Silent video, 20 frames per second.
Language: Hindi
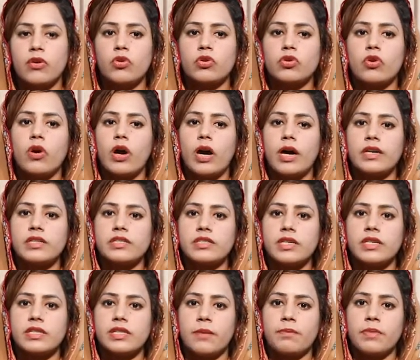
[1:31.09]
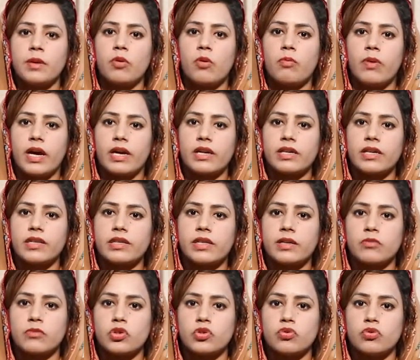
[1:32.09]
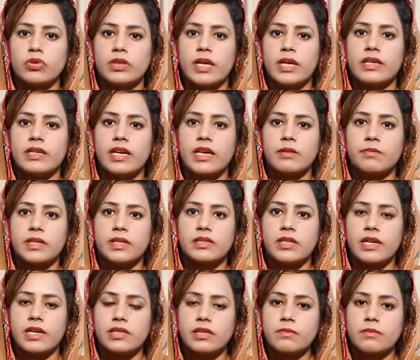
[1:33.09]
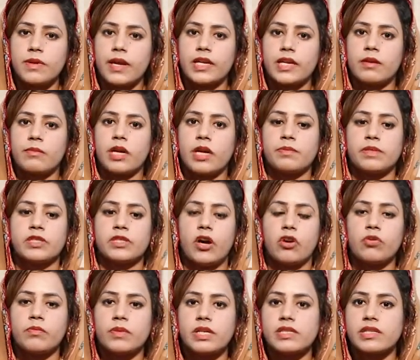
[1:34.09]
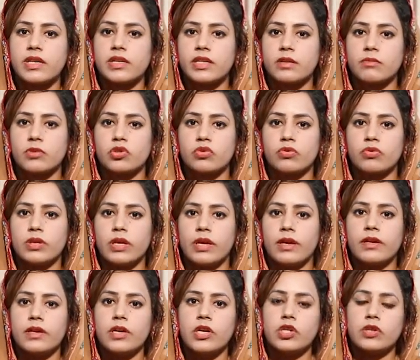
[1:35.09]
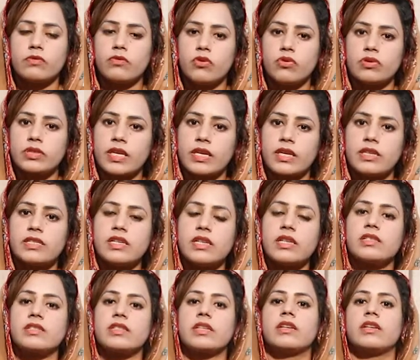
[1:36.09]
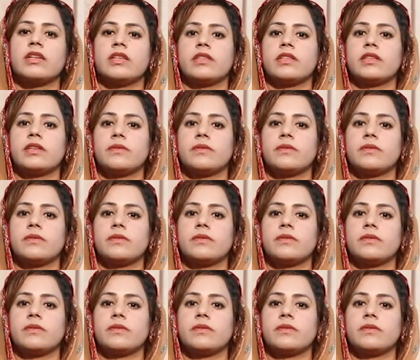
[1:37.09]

उनको हर चीज़ अपने मोबाइल के अंदर मौजूद है डी लेसन प्लान हमारे पास डॉक्यूमेंट्स के अंदर मौजूद है तो वो उससे ईजिली सीख लेते हैं